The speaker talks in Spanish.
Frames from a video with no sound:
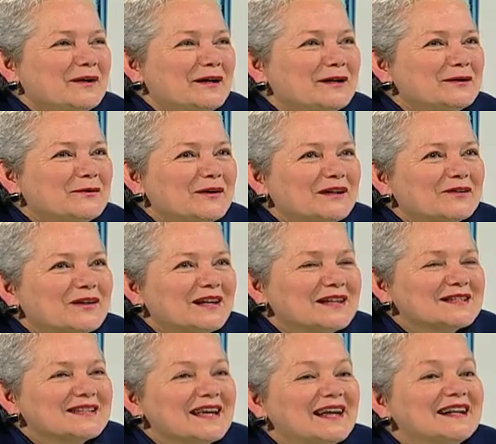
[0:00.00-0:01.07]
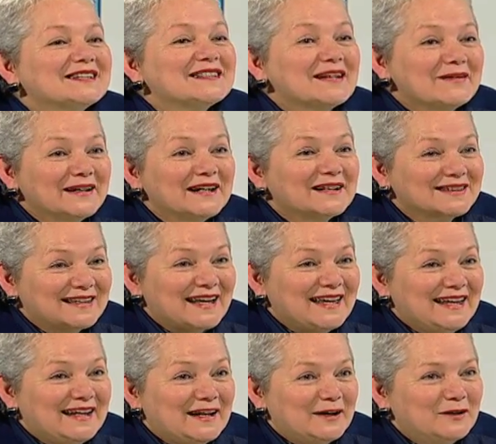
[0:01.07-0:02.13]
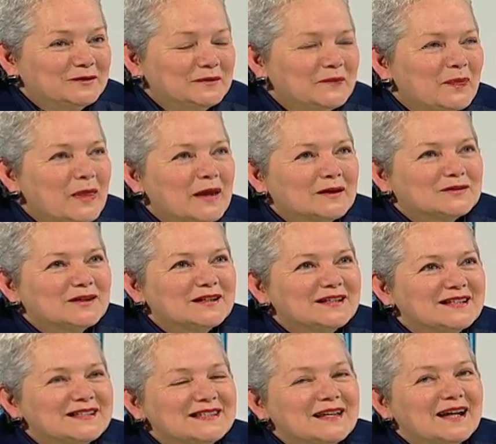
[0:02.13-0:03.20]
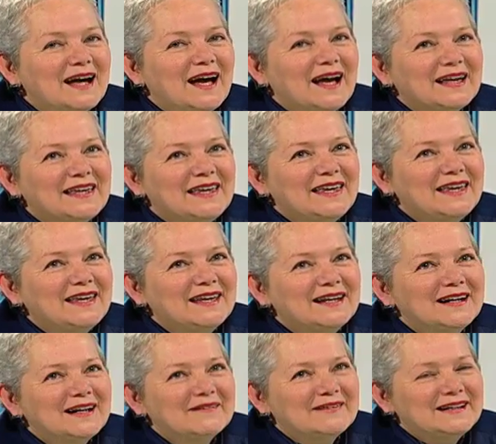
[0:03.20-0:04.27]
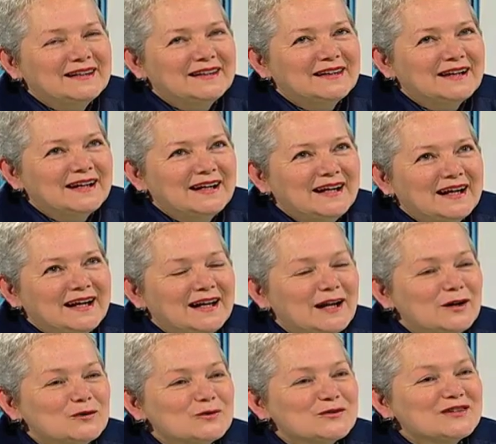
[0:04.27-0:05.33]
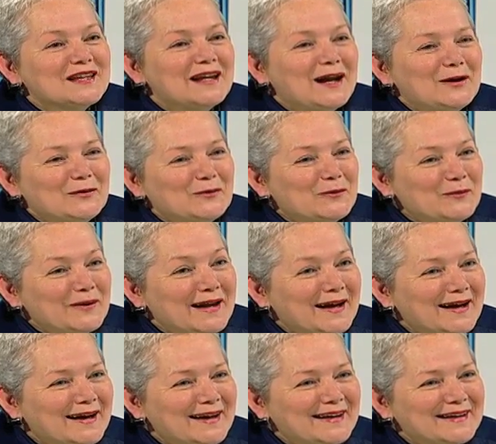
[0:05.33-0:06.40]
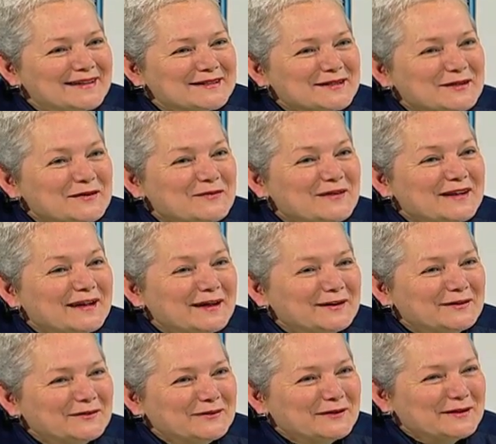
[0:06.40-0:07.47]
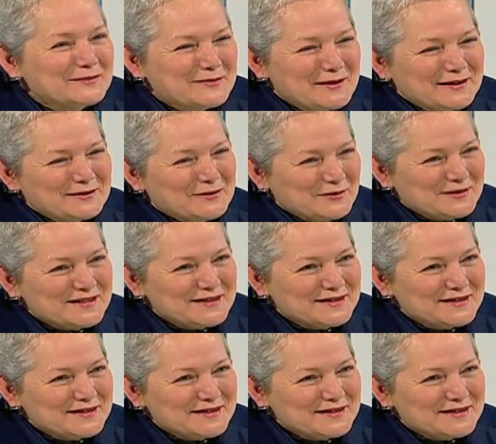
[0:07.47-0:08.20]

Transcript: recuerdo es que él estaba en Cartagena, ¿no? Ajá. Entonces decía aquí en la ventana, a la luz de la luna, escribiendo, eh, cosas